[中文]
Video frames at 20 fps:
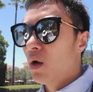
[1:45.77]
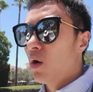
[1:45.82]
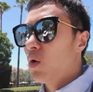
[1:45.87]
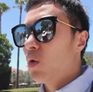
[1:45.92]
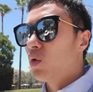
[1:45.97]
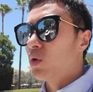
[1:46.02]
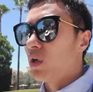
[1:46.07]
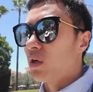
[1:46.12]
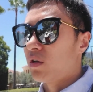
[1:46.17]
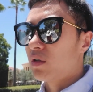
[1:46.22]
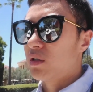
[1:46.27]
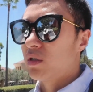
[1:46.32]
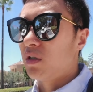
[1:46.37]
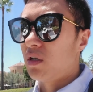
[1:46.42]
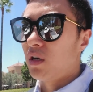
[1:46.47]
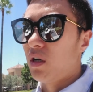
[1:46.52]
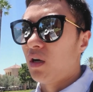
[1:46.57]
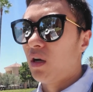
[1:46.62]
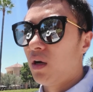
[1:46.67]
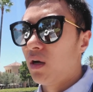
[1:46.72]
或者
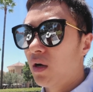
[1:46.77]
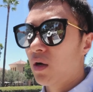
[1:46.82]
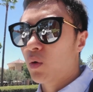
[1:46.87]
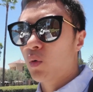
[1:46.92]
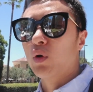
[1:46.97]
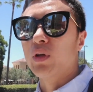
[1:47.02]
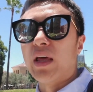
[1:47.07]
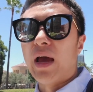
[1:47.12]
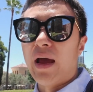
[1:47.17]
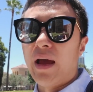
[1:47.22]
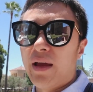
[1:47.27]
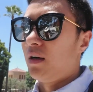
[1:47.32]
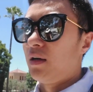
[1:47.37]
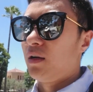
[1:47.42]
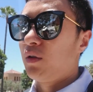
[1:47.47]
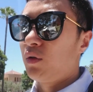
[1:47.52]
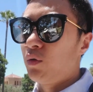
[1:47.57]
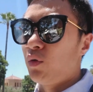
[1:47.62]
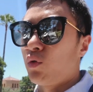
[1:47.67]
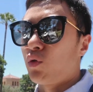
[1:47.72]
是柜台
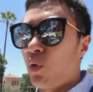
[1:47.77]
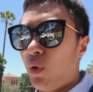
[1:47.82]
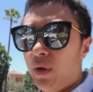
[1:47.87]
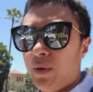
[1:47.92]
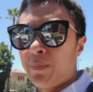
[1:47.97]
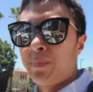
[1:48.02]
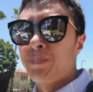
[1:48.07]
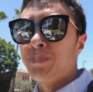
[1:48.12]
去存。